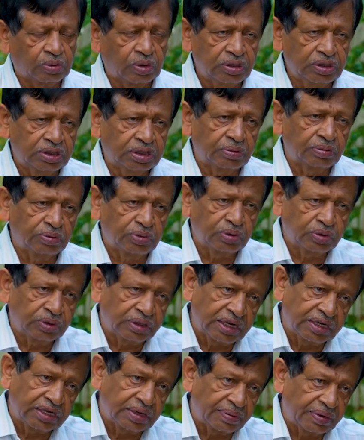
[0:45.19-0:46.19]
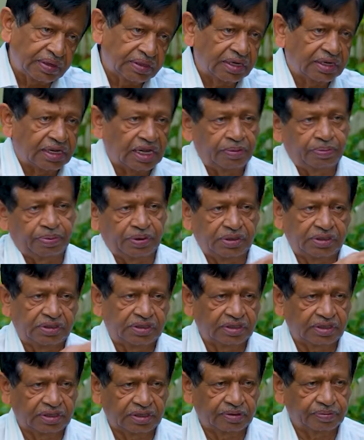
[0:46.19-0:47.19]
కొంచెం ఉత్తేజం అయితే
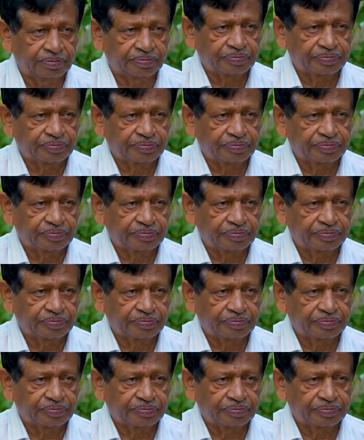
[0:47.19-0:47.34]
కల్పించింది